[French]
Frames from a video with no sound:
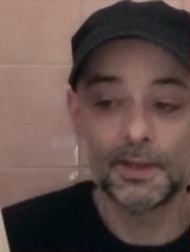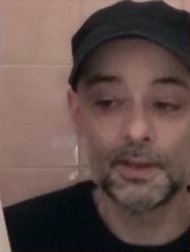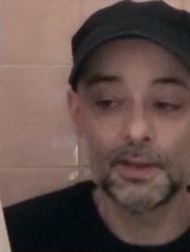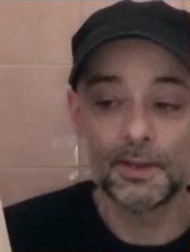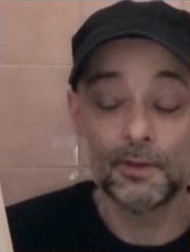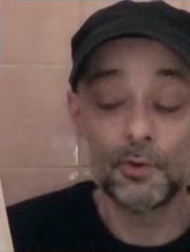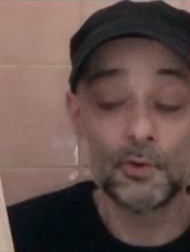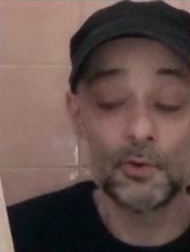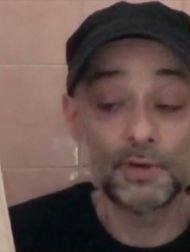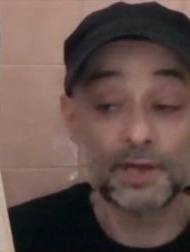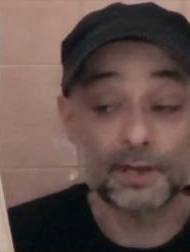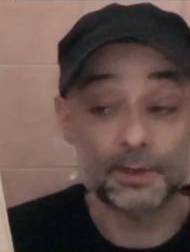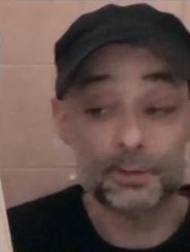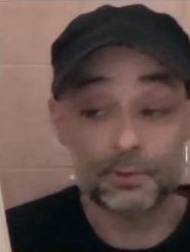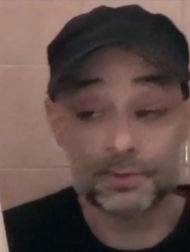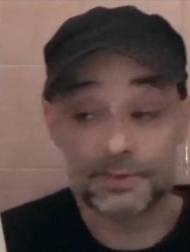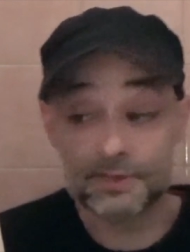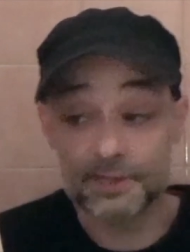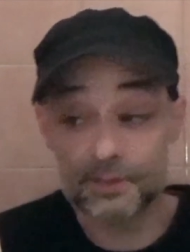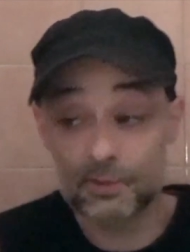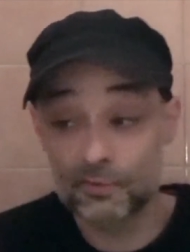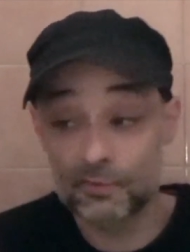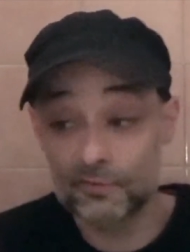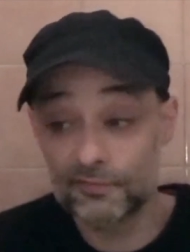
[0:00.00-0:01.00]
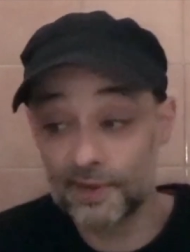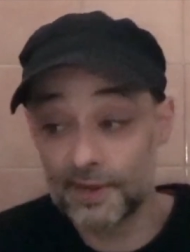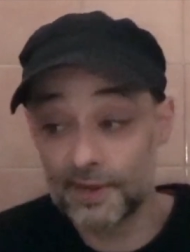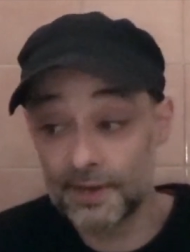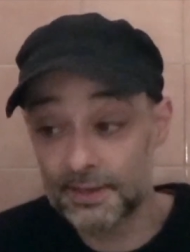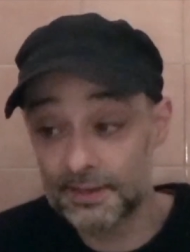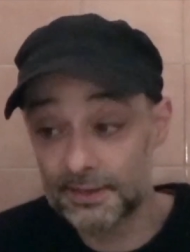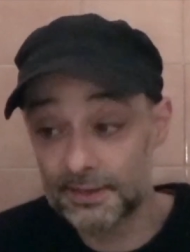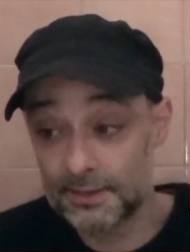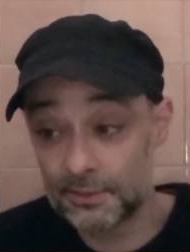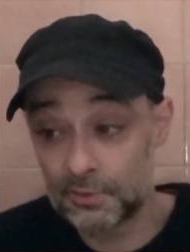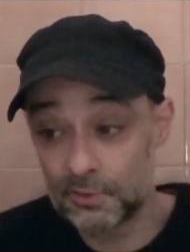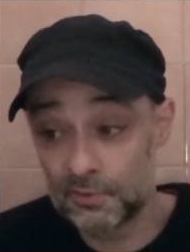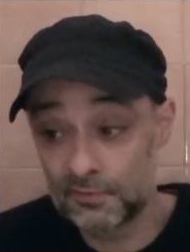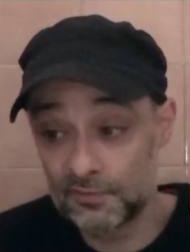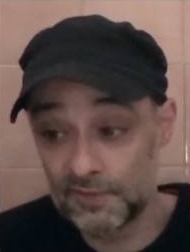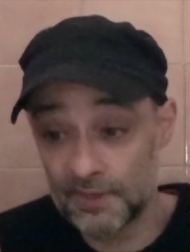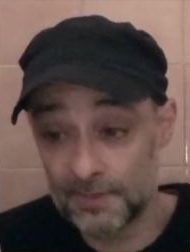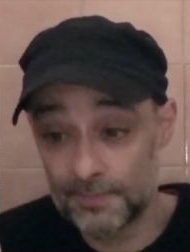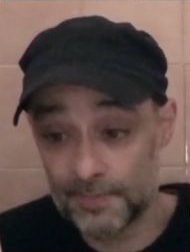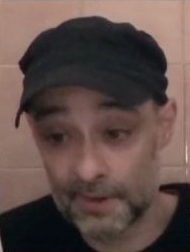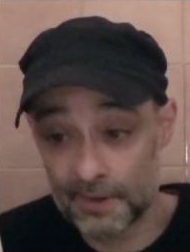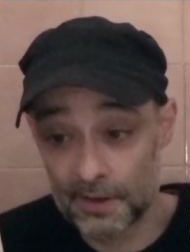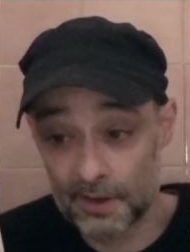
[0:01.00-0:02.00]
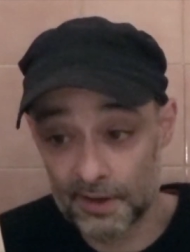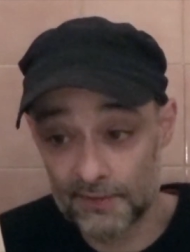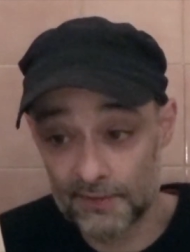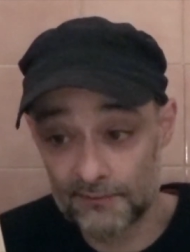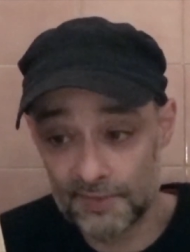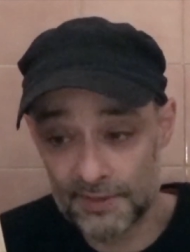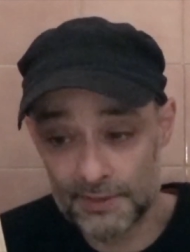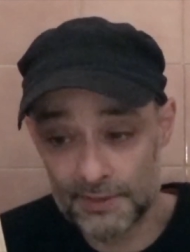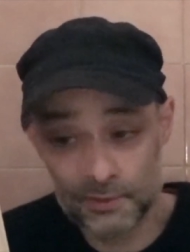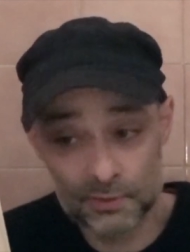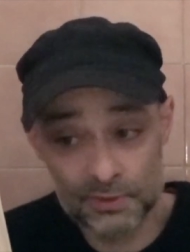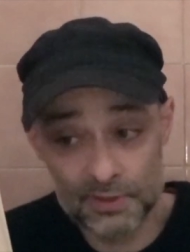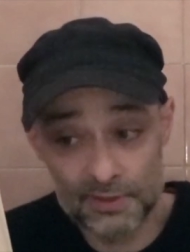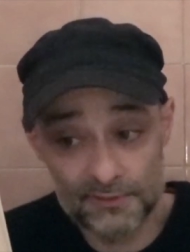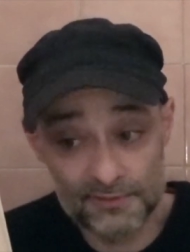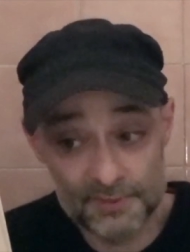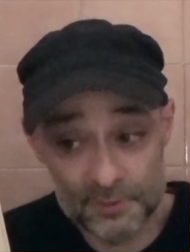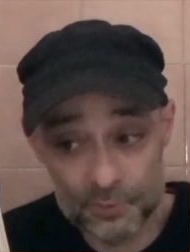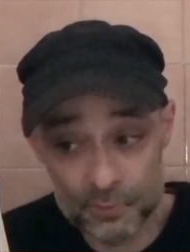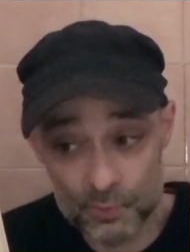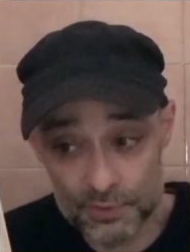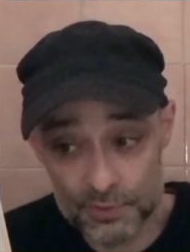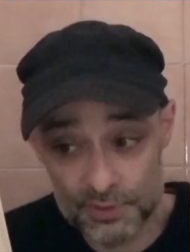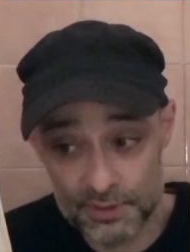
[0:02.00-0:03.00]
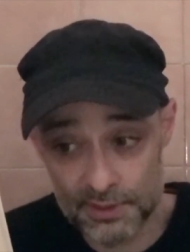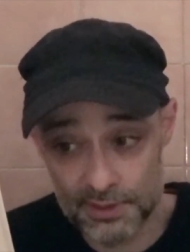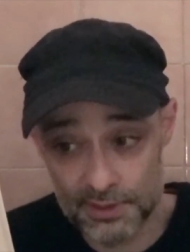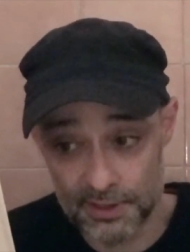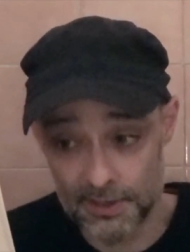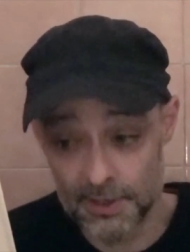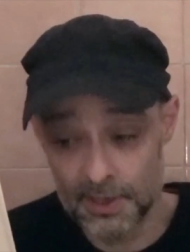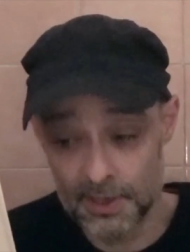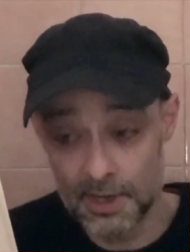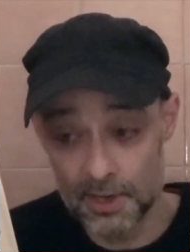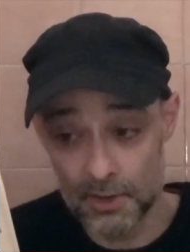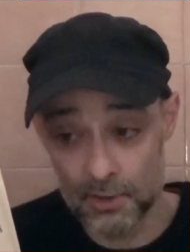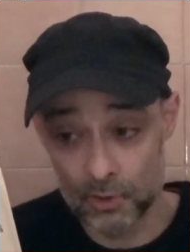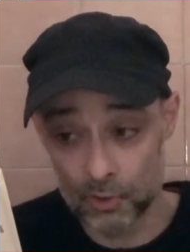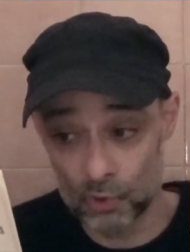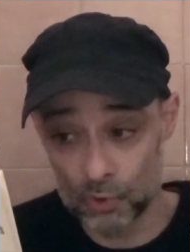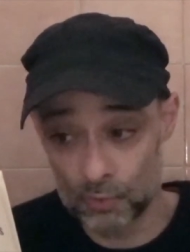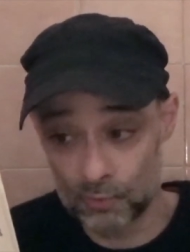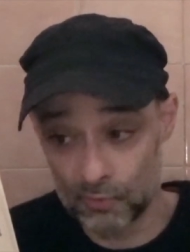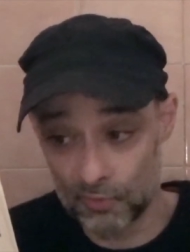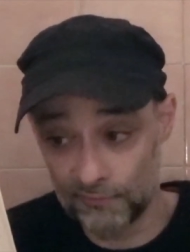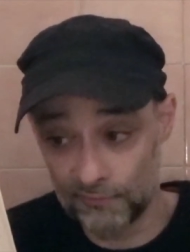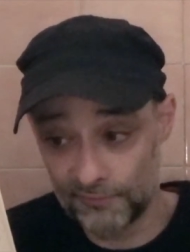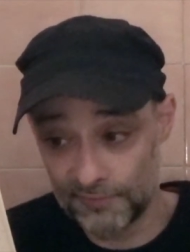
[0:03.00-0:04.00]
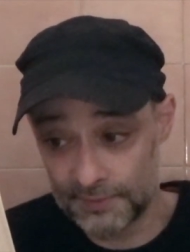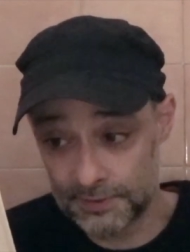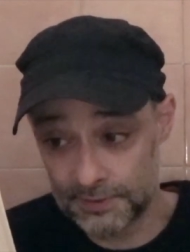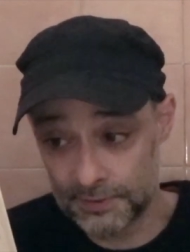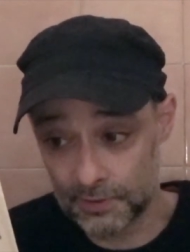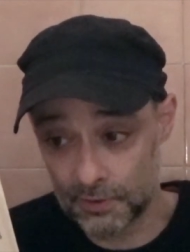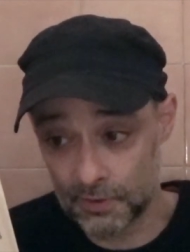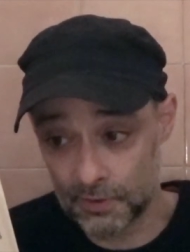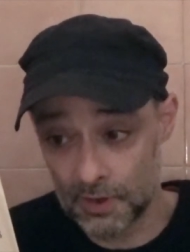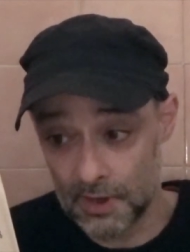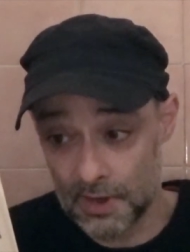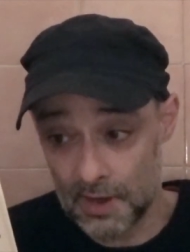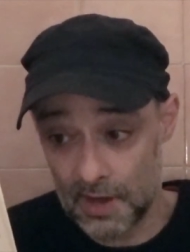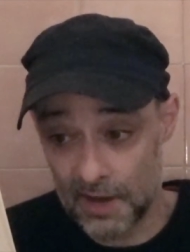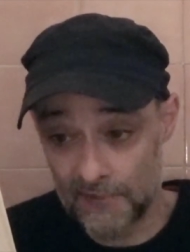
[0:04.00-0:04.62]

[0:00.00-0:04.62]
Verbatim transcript: Aucun de ses confrères statifiés par la réflexion n'avait sourcillé quand le professeur